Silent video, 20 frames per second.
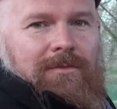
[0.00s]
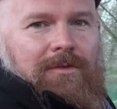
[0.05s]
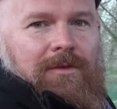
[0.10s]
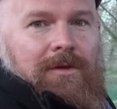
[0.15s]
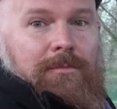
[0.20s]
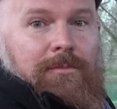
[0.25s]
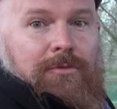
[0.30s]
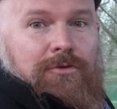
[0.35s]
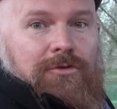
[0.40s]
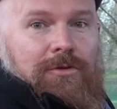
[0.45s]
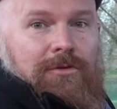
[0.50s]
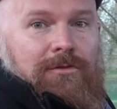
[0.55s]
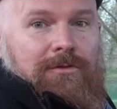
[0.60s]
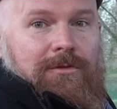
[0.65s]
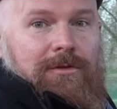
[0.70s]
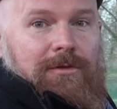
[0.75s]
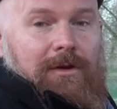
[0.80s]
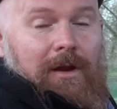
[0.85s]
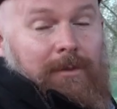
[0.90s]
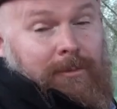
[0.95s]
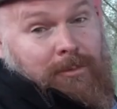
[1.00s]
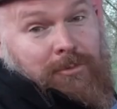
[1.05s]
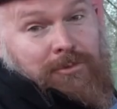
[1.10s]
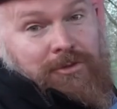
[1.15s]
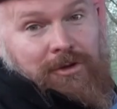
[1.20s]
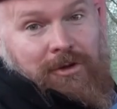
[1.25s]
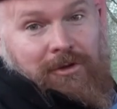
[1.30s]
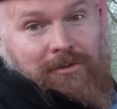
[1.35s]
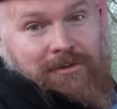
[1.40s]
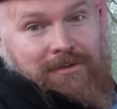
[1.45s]
jej początek, albo
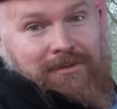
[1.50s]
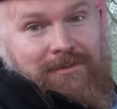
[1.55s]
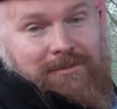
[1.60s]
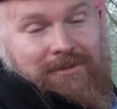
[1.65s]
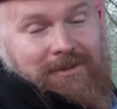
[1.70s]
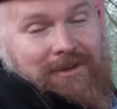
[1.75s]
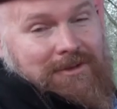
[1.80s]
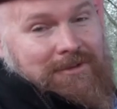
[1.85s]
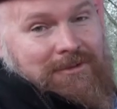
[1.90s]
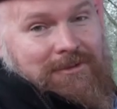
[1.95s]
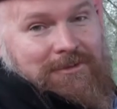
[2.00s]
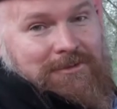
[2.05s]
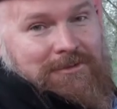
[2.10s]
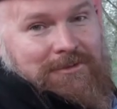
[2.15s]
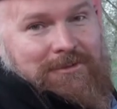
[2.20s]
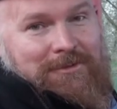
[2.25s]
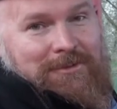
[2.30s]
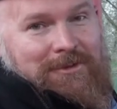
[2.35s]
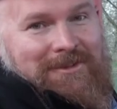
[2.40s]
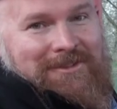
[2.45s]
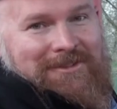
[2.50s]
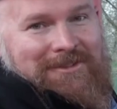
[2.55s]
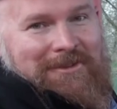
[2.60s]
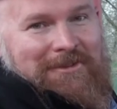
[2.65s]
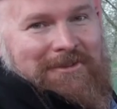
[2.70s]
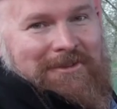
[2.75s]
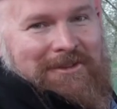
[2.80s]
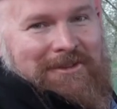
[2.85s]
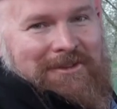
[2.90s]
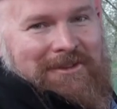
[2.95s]
może koniec, w zależności z której
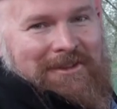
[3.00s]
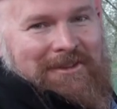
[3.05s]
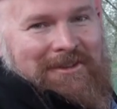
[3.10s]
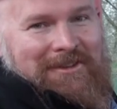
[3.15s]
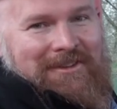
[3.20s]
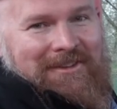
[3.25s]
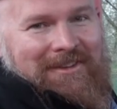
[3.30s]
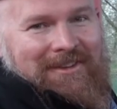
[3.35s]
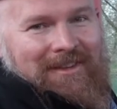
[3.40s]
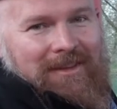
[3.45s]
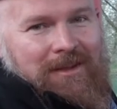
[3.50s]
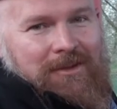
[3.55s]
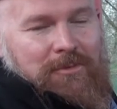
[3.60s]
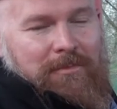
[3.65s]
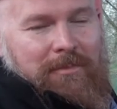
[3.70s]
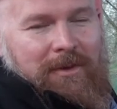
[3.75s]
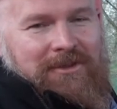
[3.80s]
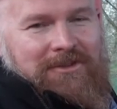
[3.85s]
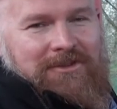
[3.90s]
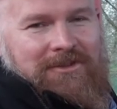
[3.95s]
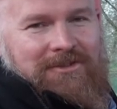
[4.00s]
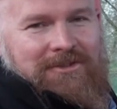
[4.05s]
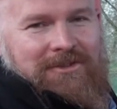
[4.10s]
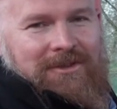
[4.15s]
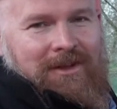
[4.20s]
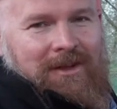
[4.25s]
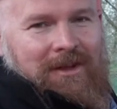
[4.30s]
strony na nią patrzeć,